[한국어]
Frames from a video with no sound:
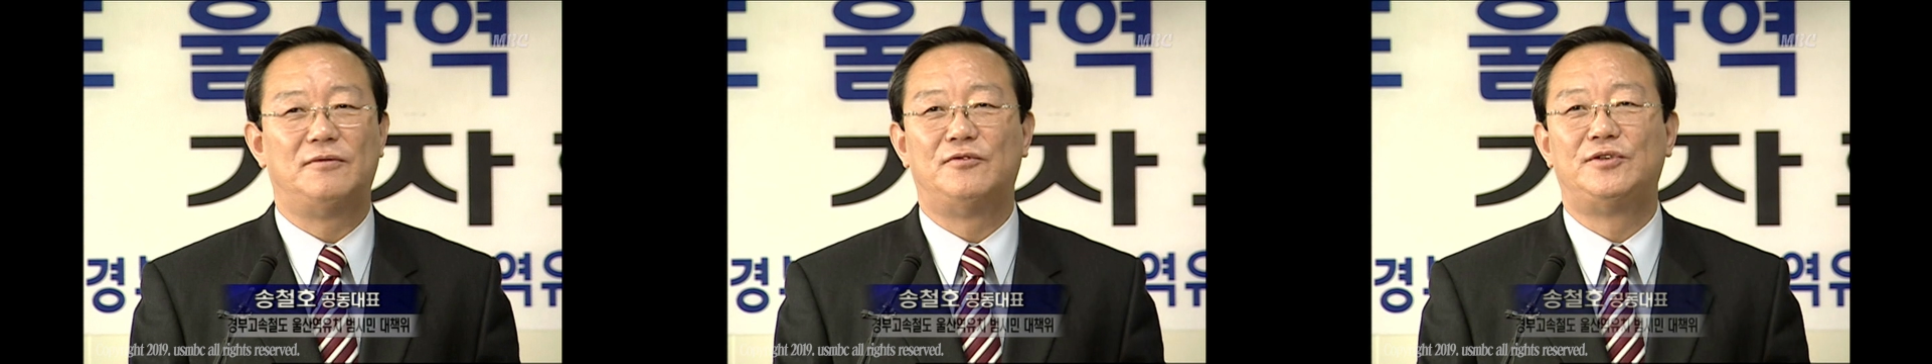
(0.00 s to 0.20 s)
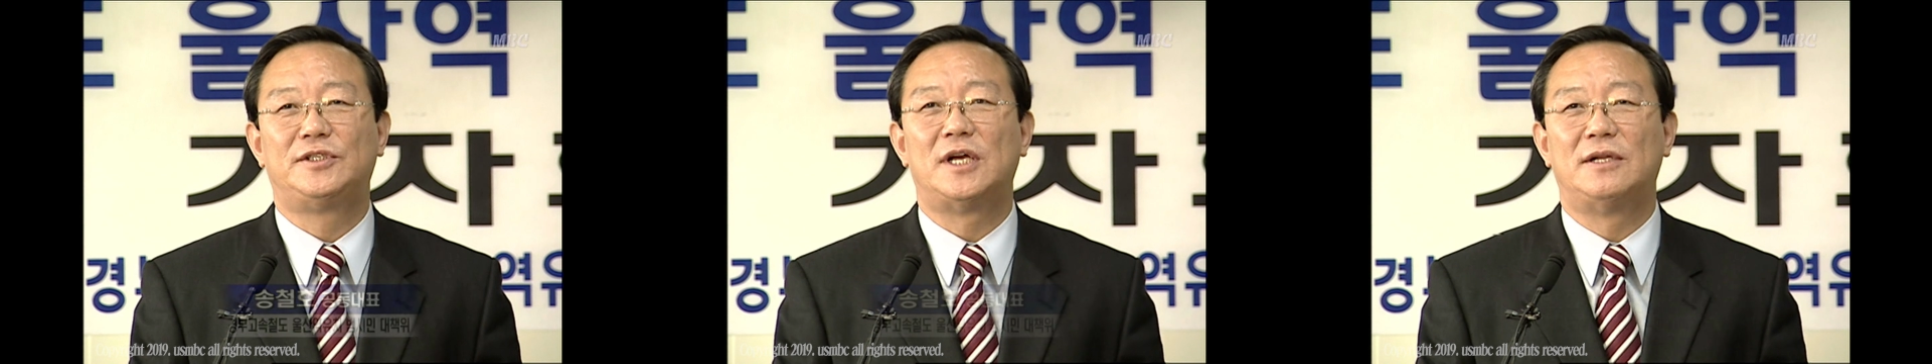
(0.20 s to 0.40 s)

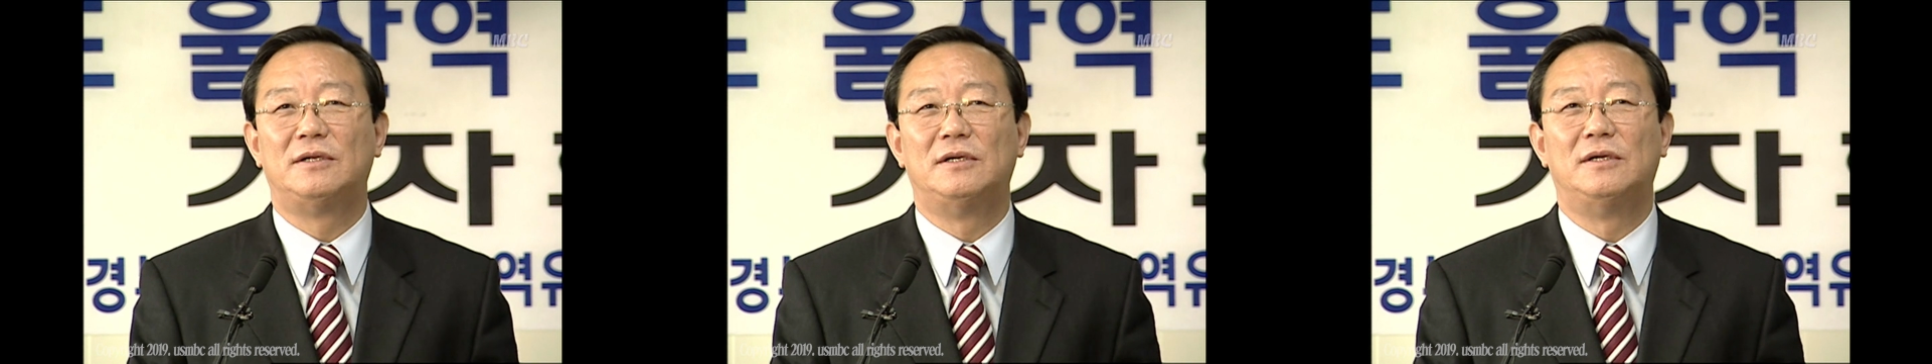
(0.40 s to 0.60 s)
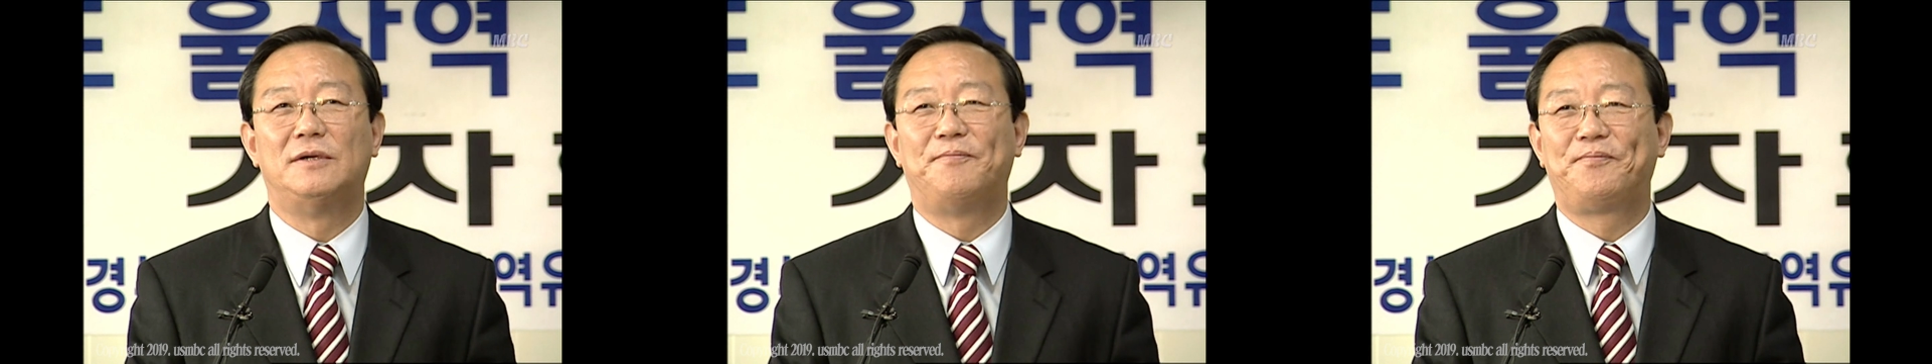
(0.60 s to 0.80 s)

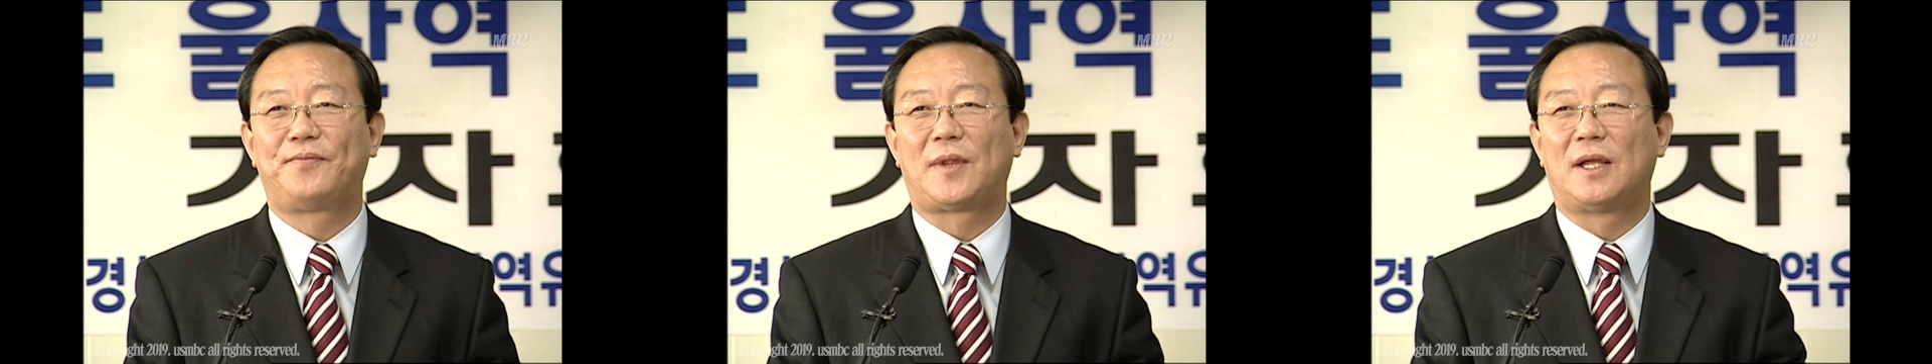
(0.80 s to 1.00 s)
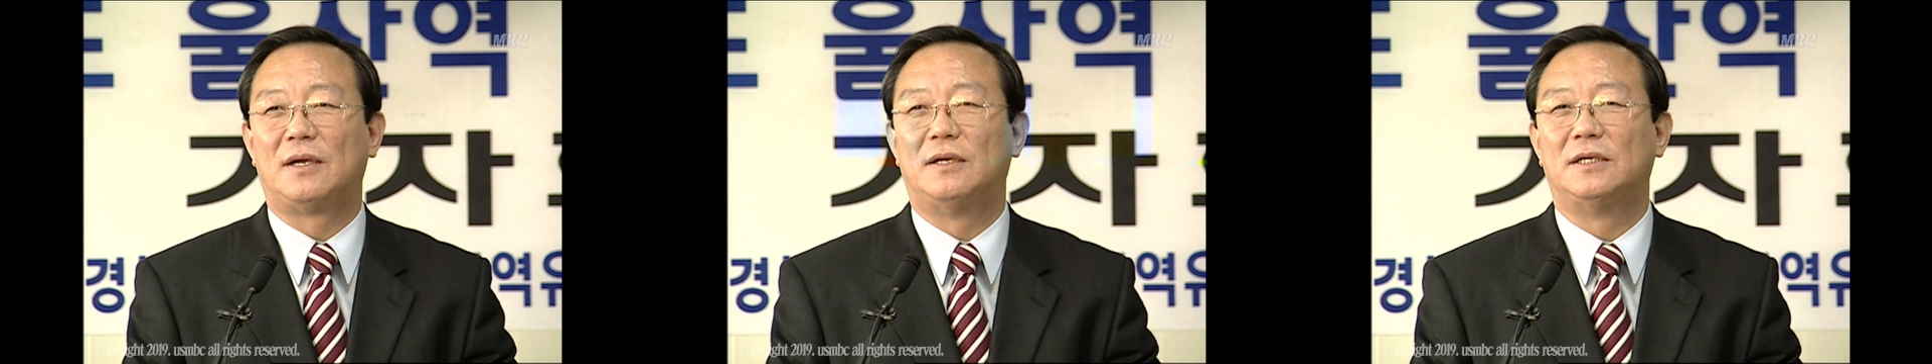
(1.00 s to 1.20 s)
울산을
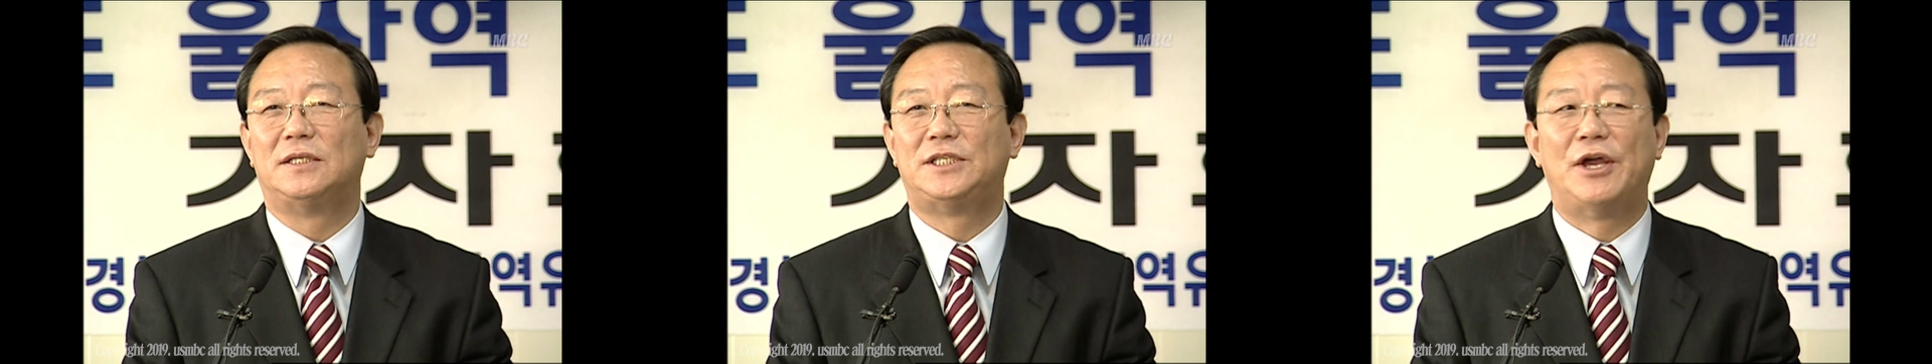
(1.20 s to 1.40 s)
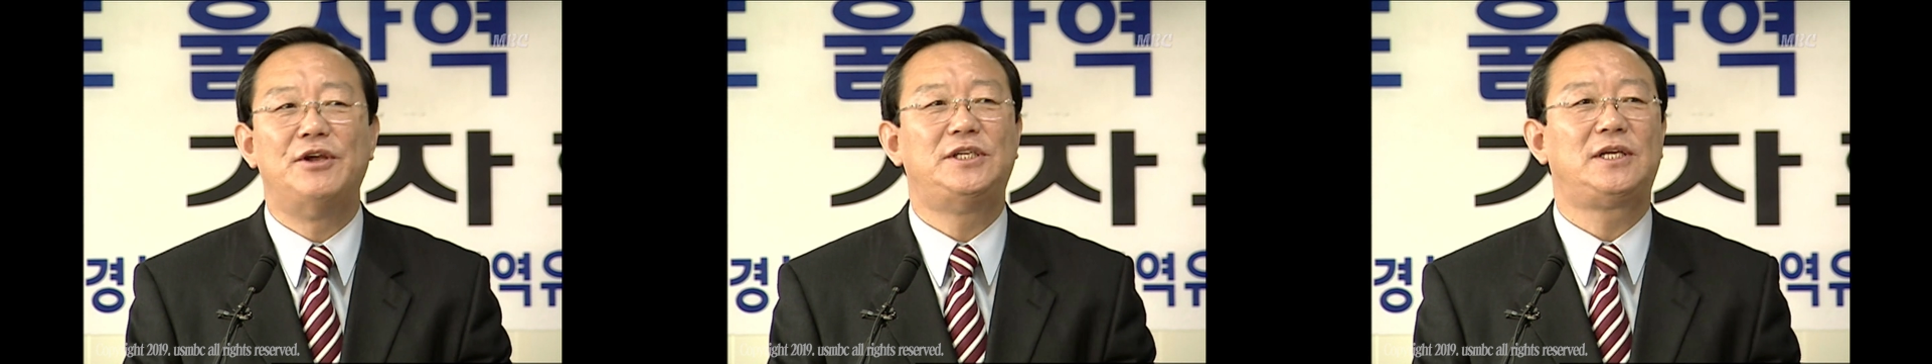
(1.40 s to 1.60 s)
예,
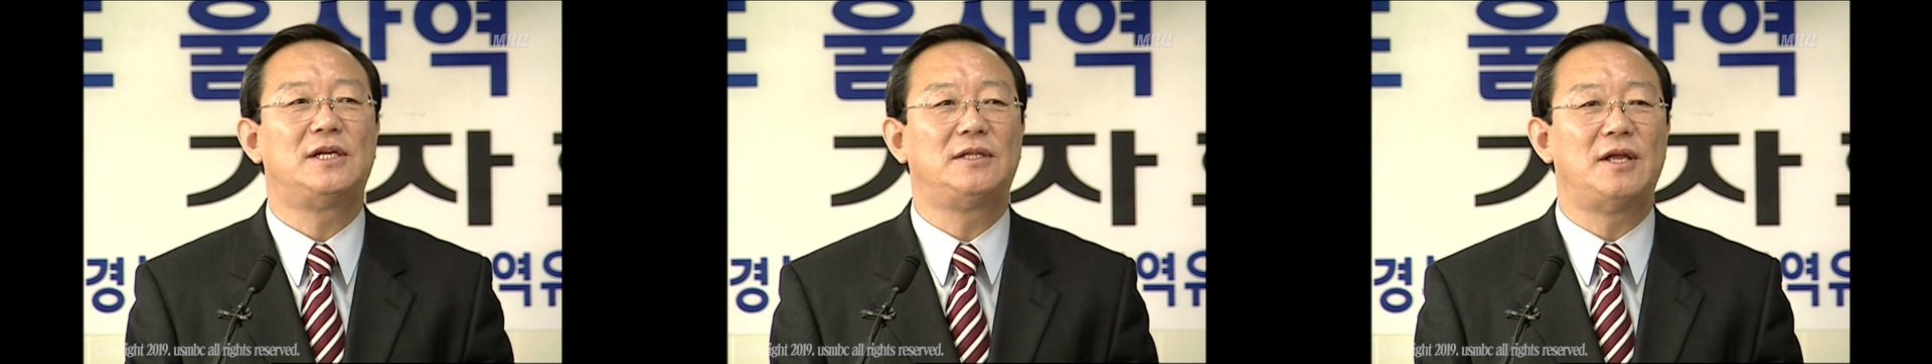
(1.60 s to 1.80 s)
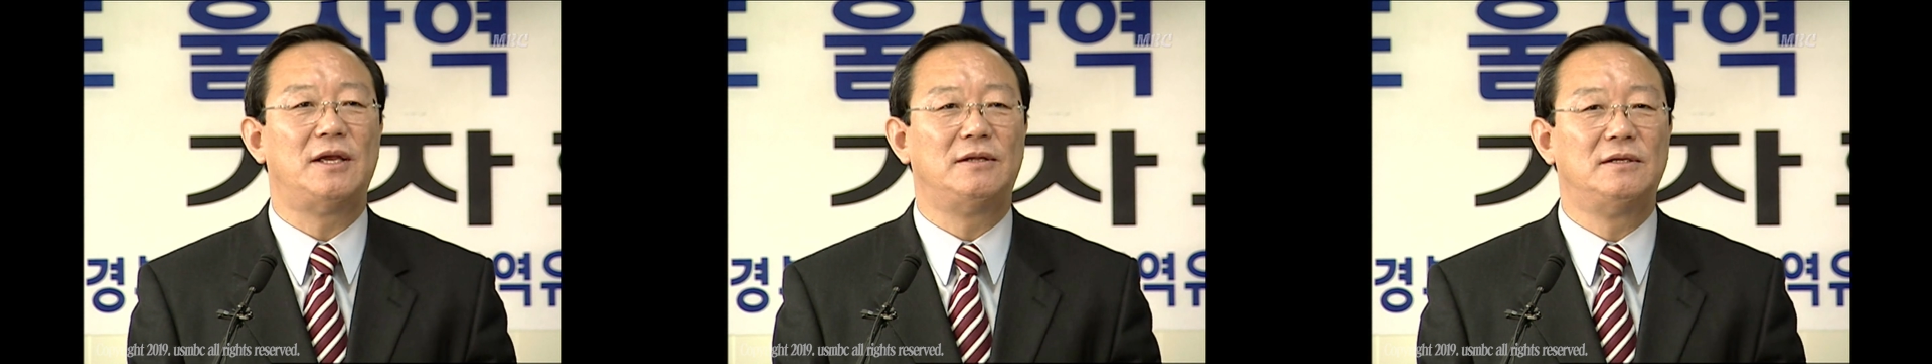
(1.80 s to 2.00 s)

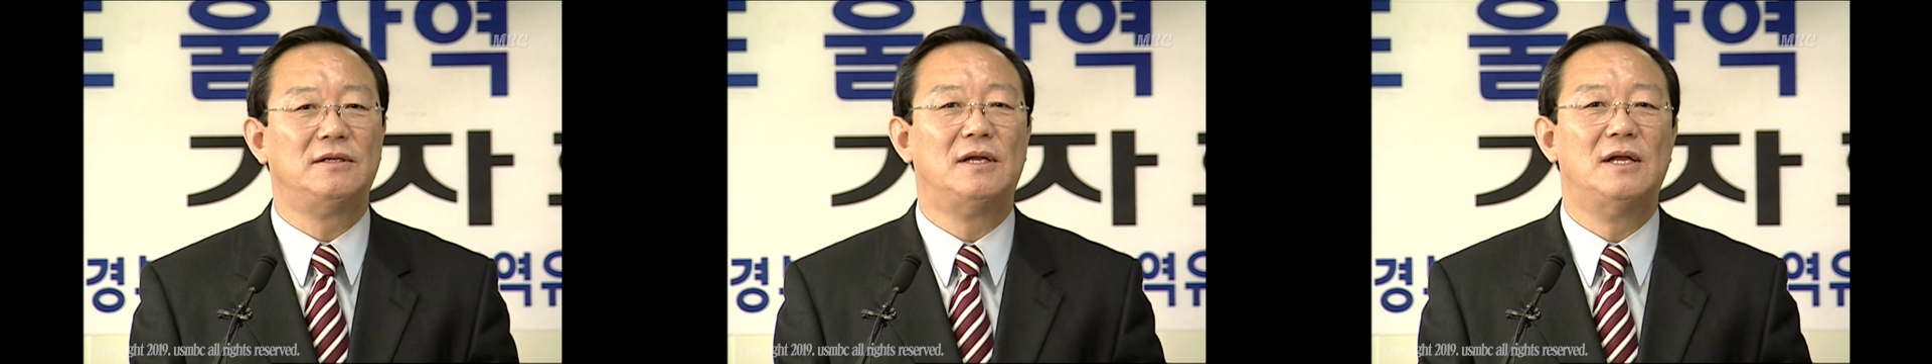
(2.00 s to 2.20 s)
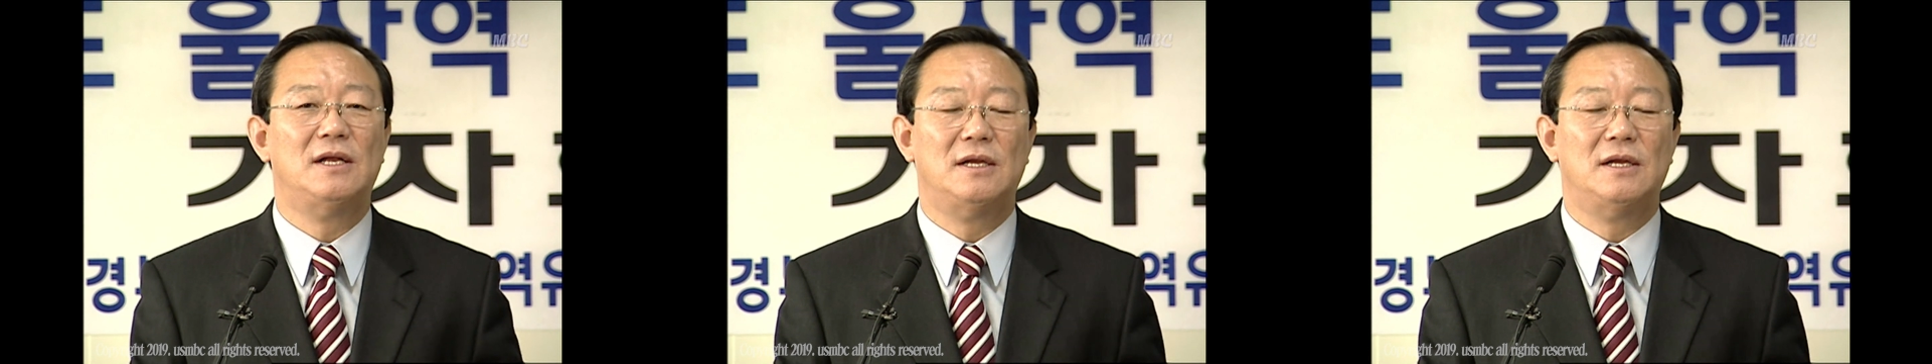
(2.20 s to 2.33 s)
제외시킬 때에는